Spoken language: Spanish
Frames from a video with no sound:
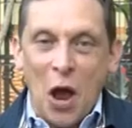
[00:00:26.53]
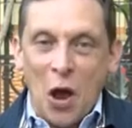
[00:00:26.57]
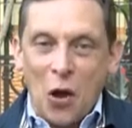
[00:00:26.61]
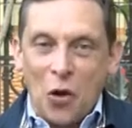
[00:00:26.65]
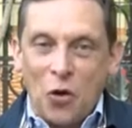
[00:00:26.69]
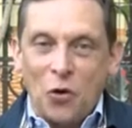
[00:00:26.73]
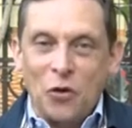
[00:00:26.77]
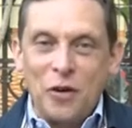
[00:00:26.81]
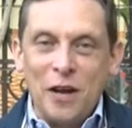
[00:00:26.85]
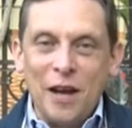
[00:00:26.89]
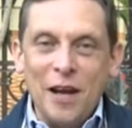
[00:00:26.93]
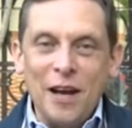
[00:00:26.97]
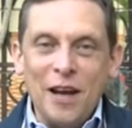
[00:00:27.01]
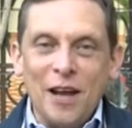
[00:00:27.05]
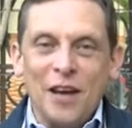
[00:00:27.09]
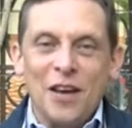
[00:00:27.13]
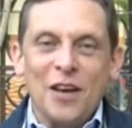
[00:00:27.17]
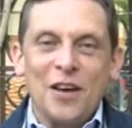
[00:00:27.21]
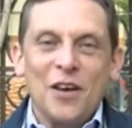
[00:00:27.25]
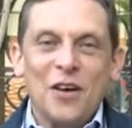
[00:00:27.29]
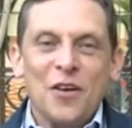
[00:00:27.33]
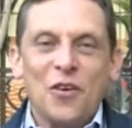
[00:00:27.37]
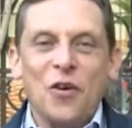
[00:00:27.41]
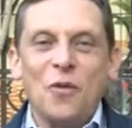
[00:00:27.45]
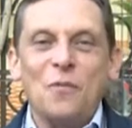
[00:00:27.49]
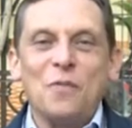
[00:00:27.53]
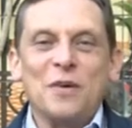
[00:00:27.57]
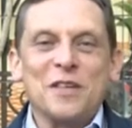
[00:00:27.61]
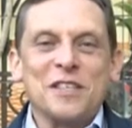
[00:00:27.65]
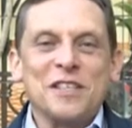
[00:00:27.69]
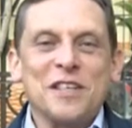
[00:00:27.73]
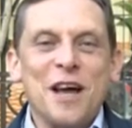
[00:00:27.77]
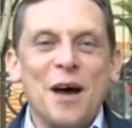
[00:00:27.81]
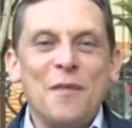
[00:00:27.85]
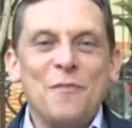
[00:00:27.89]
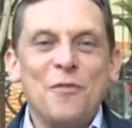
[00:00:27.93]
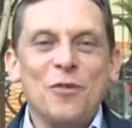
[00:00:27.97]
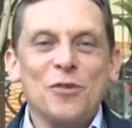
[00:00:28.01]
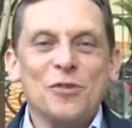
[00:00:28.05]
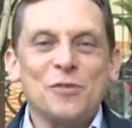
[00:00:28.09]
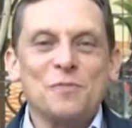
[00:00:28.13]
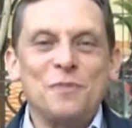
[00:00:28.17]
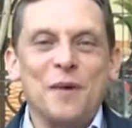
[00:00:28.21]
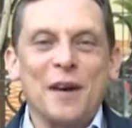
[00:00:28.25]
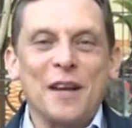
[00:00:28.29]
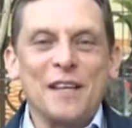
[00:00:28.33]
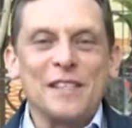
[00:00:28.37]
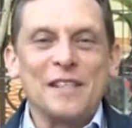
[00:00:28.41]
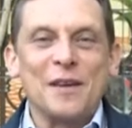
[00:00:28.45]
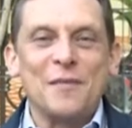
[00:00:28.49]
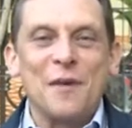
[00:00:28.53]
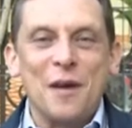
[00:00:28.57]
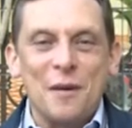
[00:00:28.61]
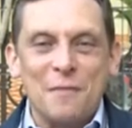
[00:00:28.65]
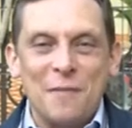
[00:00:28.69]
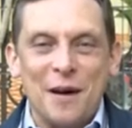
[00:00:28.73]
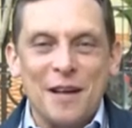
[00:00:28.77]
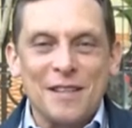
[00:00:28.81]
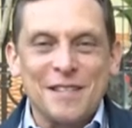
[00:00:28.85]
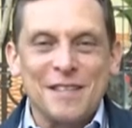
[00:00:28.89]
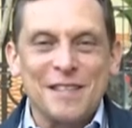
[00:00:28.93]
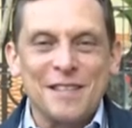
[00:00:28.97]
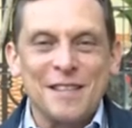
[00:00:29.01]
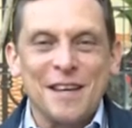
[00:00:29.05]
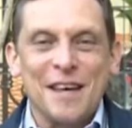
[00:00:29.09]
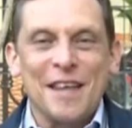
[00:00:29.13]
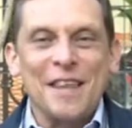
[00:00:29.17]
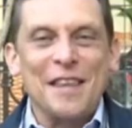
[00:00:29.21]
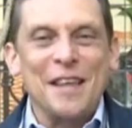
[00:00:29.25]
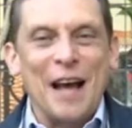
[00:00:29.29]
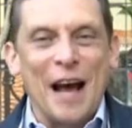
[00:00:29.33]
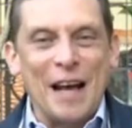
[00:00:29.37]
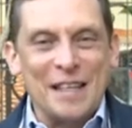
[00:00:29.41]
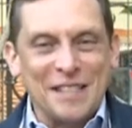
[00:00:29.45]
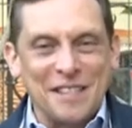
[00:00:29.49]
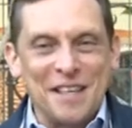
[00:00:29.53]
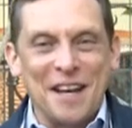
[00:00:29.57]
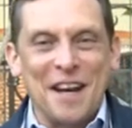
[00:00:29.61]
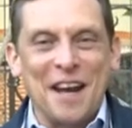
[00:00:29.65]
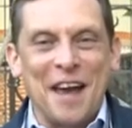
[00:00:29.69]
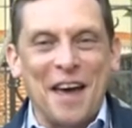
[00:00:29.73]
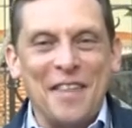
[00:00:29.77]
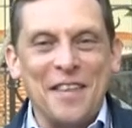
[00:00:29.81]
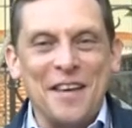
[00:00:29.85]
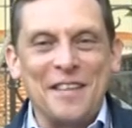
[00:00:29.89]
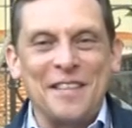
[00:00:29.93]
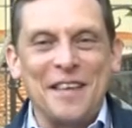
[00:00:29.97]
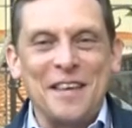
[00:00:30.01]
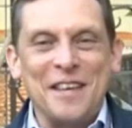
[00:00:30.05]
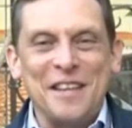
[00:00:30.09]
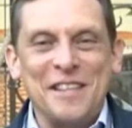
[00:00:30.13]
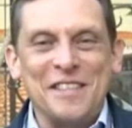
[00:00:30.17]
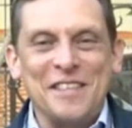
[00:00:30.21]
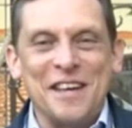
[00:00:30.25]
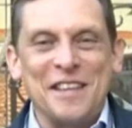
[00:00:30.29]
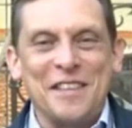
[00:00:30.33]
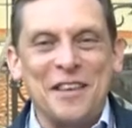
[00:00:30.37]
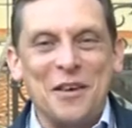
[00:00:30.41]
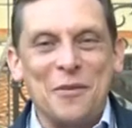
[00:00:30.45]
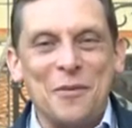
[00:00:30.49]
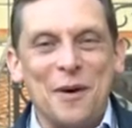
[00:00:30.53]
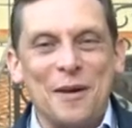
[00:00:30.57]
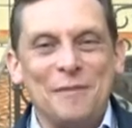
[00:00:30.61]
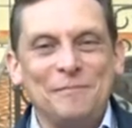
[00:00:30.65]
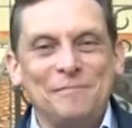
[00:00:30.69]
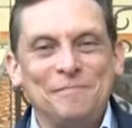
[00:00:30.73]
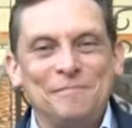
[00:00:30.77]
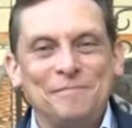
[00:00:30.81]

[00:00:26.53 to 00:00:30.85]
Con él conversamos para saber más acerca de esta iniciativa.